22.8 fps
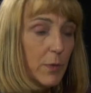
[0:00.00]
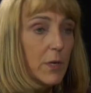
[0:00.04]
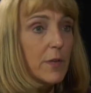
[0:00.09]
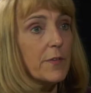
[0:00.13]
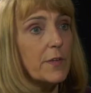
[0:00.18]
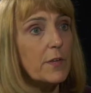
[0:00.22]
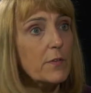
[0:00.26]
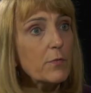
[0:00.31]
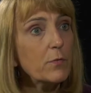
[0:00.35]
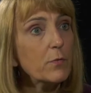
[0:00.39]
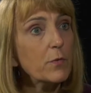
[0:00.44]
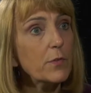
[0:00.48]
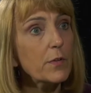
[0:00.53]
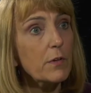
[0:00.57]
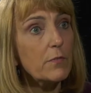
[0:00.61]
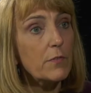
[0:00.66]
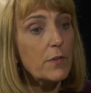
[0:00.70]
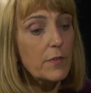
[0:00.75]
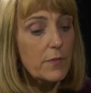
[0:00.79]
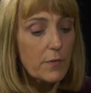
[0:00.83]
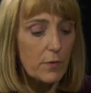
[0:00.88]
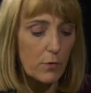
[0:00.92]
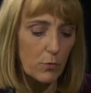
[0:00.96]
000
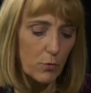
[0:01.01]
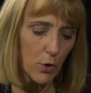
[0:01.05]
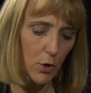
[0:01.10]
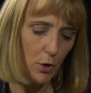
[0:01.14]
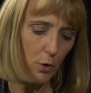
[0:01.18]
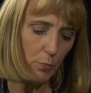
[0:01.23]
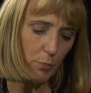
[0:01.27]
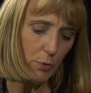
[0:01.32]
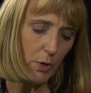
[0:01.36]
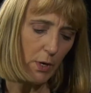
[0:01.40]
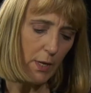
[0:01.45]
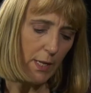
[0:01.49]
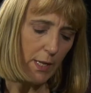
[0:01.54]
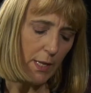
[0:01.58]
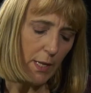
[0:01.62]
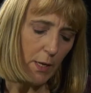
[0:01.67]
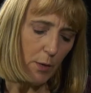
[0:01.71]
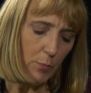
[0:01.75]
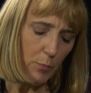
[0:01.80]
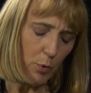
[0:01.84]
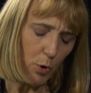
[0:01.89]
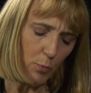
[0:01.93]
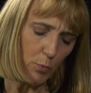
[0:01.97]
stations-service en Europe,
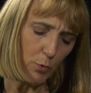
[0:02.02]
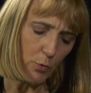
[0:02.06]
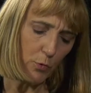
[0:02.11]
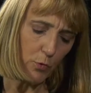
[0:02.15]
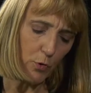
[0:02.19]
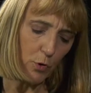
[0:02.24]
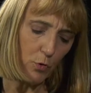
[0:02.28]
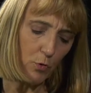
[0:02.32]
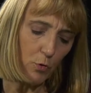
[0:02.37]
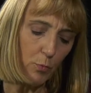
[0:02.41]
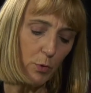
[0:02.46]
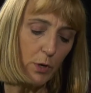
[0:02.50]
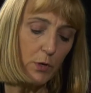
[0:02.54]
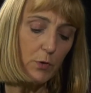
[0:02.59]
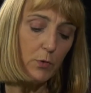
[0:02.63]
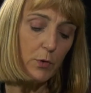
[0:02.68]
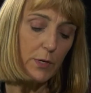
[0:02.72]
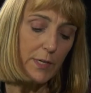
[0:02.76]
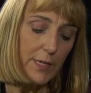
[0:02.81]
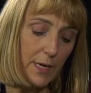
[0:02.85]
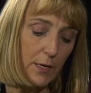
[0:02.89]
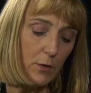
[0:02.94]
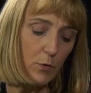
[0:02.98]
proposant non moins de
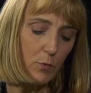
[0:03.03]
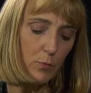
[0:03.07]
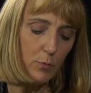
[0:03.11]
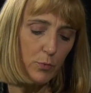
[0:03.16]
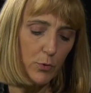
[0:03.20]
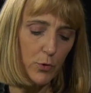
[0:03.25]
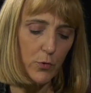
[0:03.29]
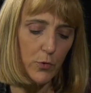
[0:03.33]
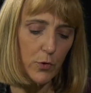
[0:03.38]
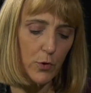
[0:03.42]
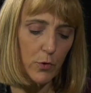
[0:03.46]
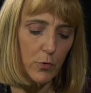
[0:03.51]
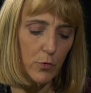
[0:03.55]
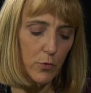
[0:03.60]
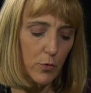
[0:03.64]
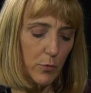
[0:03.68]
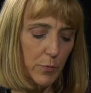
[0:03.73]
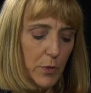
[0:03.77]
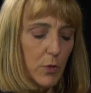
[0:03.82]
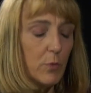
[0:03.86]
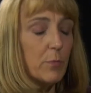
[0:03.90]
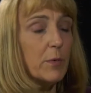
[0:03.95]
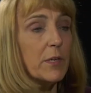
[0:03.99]
40% de
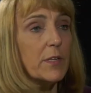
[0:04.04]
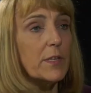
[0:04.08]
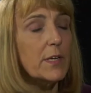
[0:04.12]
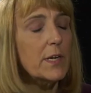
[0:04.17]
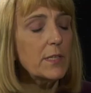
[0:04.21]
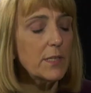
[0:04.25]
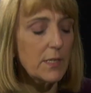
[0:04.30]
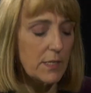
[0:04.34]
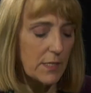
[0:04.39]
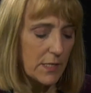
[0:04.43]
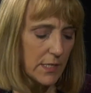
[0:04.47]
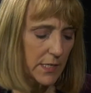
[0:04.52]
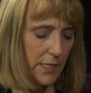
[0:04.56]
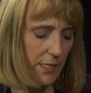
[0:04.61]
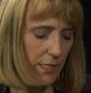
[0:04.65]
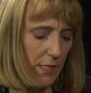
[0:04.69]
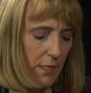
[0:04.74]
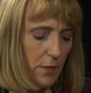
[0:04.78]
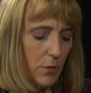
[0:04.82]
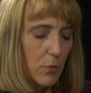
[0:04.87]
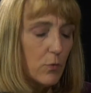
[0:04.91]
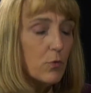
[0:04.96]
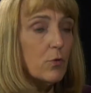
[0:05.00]
biométhane
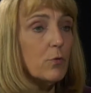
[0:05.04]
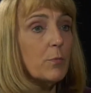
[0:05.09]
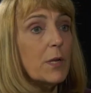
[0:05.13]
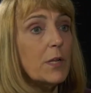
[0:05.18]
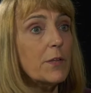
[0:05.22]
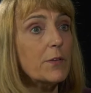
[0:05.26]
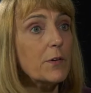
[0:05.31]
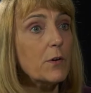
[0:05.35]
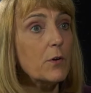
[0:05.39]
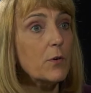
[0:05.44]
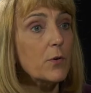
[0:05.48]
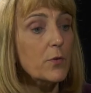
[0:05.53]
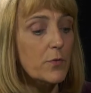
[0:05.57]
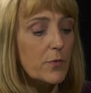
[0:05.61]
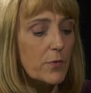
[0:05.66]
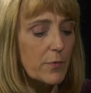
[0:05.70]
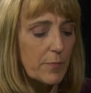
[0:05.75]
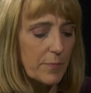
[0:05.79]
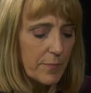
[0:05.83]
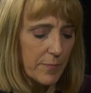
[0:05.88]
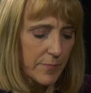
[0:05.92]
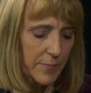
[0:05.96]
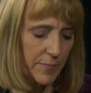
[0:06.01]
d'ici
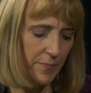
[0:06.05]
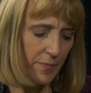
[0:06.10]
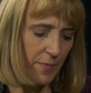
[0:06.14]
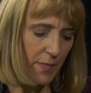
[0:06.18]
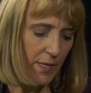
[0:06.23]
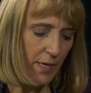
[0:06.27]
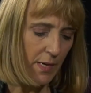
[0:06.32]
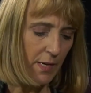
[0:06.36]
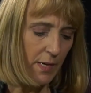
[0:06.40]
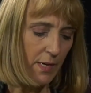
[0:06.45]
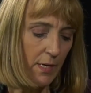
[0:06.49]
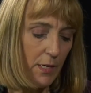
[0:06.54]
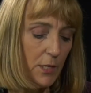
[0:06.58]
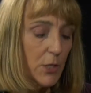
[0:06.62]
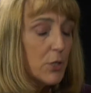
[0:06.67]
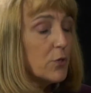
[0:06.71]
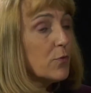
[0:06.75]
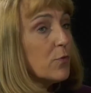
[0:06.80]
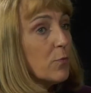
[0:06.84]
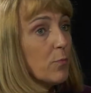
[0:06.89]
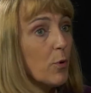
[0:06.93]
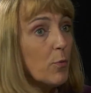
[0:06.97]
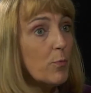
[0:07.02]
2030.
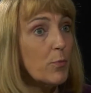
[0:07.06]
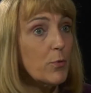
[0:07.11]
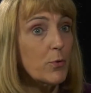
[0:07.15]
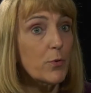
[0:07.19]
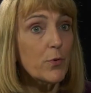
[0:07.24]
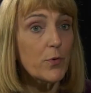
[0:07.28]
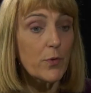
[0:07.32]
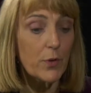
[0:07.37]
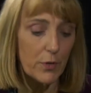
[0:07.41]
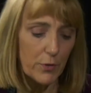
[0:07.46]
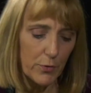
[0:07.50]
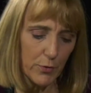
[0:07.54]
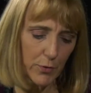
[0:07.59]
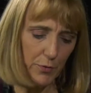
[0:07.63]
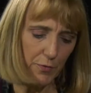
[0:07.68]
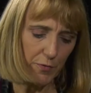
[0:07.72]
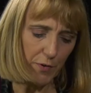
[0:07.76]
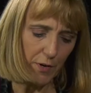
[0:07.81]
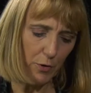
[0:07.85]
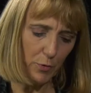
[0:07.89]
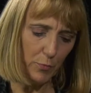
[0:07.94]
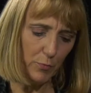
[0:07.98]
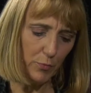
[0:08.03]
Je vous propose de
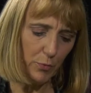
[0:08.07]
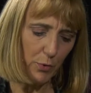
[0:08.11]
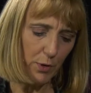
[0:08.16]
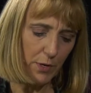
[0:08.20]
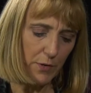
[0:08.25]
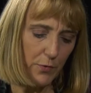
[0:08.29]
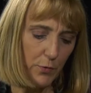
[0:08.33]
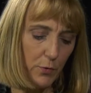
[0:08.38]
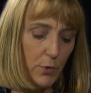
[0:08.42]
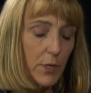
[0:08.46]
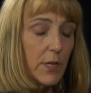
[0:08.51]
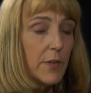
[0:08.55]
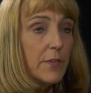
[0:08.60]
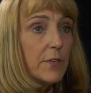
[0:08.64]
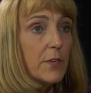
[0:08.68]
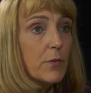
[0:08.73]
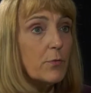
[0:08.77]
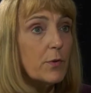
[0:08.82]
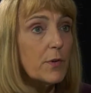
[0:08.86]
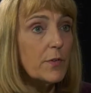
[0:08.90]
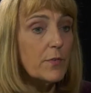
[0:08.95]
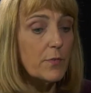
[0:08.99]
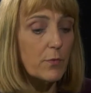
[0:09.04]
faire le point sur la
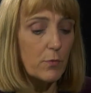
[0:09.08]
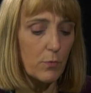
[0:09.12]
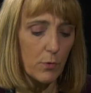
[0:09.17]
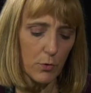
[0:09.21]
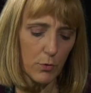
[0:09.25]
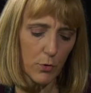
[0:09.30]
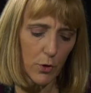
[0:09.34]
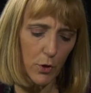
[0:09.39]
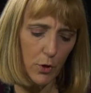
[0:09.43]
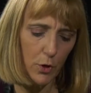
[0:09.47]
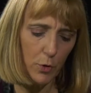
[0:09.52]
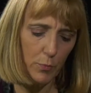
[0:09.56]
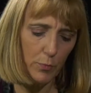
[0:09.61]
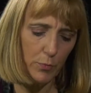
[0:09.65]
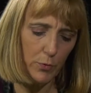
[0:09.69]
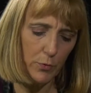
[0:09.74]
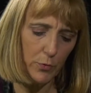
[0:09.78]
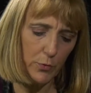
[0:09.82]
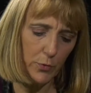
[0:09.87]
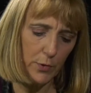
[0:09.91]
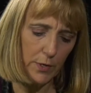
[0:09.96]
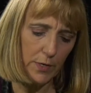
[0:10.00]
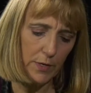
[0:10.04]
situation en Europe euh,
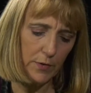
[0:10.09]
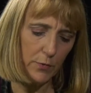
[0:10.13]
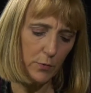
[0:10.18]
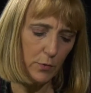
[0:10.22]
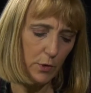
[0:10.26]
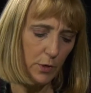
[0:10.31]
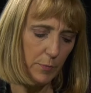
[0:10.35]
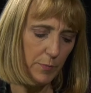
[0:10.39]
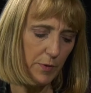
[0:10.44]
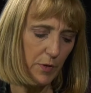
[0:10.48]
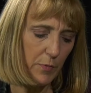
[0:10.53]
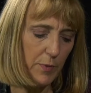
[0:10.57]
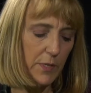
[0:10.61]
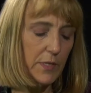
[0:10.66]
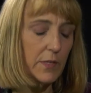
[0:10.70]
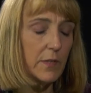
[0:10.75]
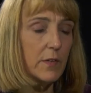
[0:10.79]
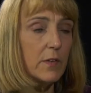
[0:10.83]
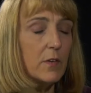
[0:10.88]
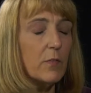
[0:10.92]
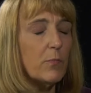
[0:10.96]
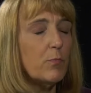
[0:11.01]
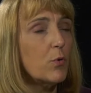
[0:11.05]
et sur les
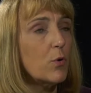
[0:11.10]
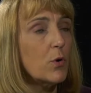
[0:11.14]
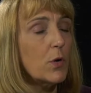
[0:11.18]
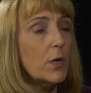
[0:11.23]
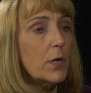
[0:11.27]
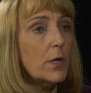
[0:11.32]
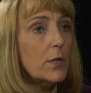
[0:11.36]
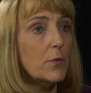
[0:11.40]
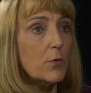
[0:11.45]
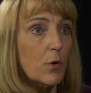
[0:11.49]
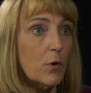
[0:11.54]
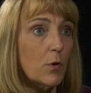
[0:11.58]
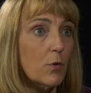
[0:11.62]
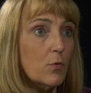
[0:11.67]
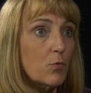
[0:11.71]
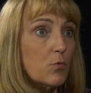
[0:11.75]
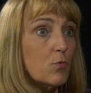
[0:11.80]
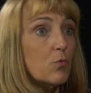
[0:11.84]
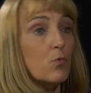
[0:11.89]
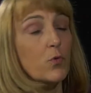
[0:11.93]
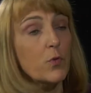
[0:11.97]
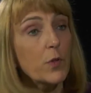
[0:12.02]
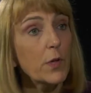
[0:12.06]
perspectives pour les 30
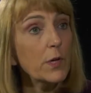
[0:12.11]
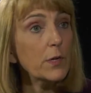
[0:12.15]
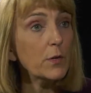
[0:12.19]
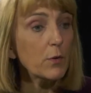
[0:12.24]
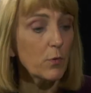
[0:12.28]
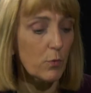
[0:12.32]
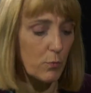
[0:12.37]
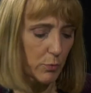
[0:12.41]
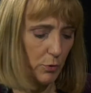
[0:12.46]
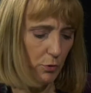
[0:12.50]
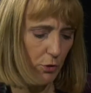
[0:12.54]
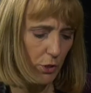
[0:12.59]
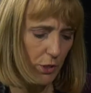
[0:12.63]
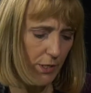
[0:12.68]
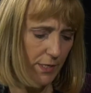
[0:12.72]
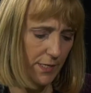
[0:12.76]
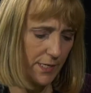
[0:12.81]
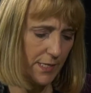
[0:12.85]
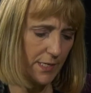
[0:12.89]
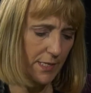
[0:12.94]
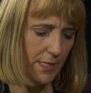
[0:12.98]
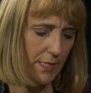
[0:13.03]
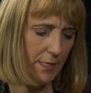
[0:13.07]
ou 50
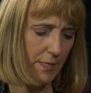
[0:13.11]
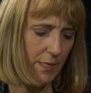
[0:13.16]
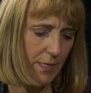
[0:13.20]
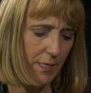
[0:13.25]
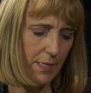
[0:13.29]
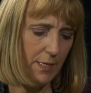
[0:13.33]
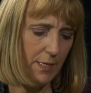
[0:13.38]
prochaines années.